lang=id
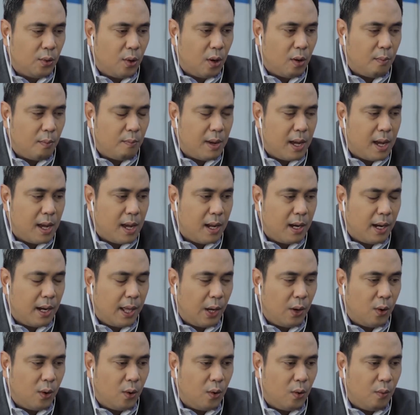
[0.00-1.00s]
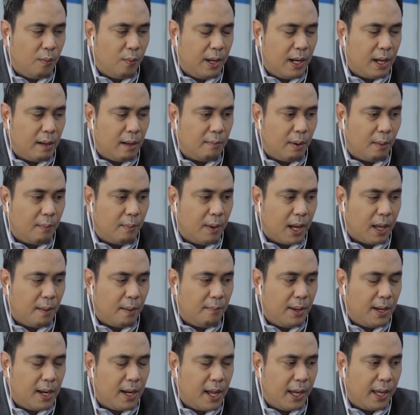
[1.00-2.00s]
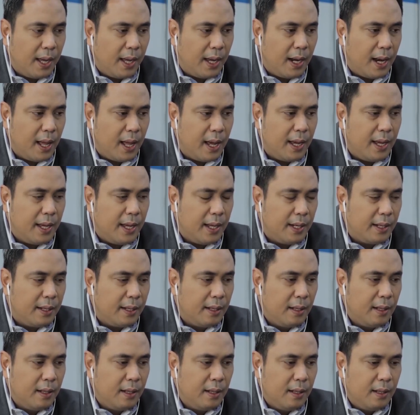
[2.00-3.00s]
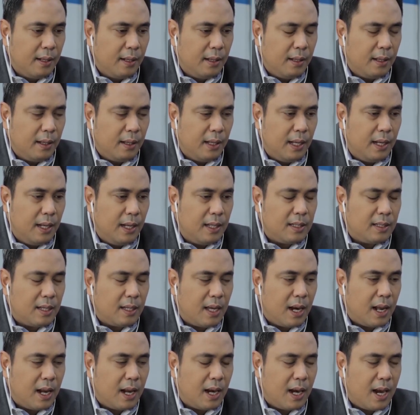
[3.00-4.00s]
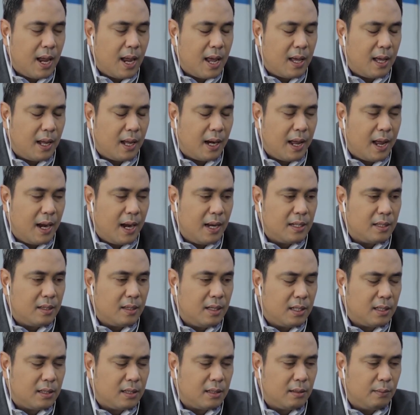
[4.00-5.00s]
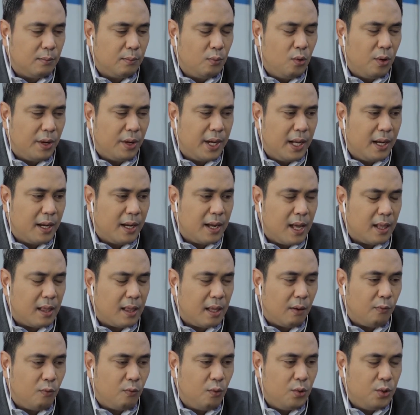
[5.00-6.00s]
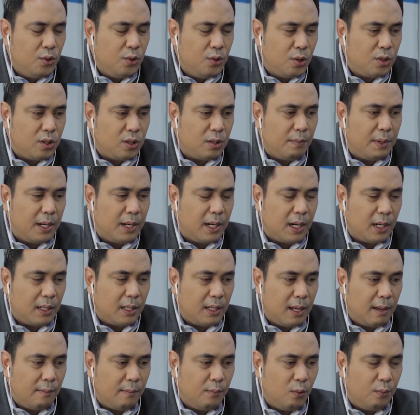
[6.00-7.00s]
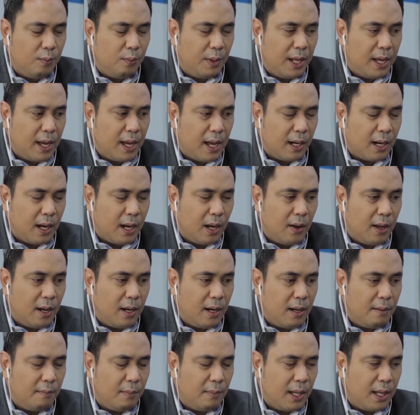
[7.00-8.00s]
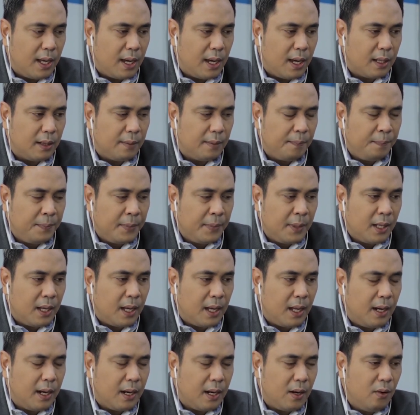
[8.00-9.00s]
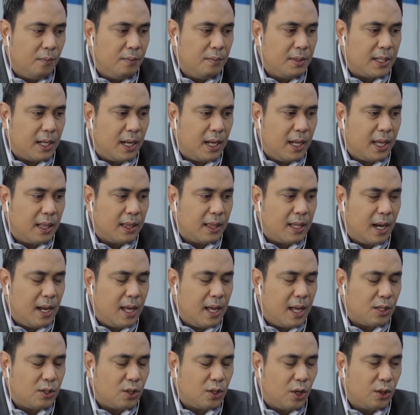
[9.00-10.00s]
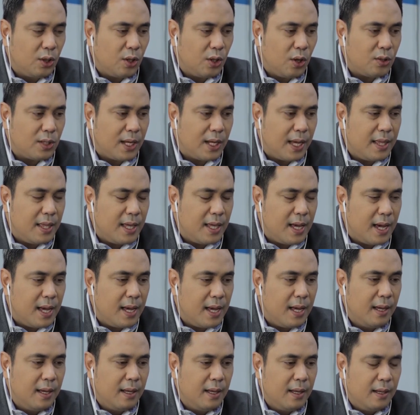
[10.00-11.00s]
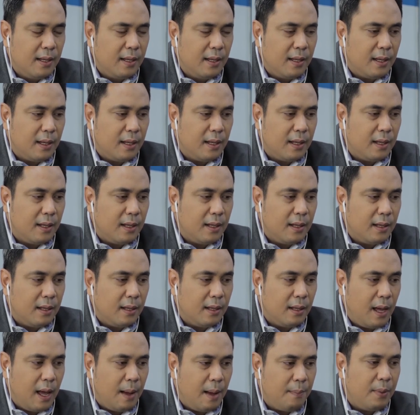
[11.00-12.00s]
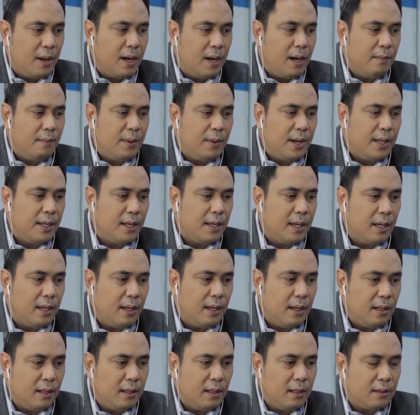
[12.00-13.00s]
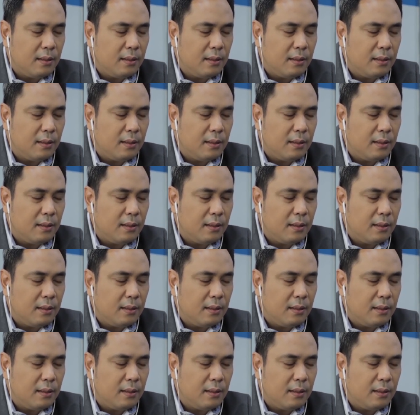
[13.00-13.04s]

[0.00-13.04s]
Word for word: new normal, ekonomi dan berbagai bidang yang lain, ini secara realistis mungkinkah terwujud sebenarnya Bu Brian kalau Anda melihat? Karena kalau misalnya kita lihat contoh saja eh, apa namanya?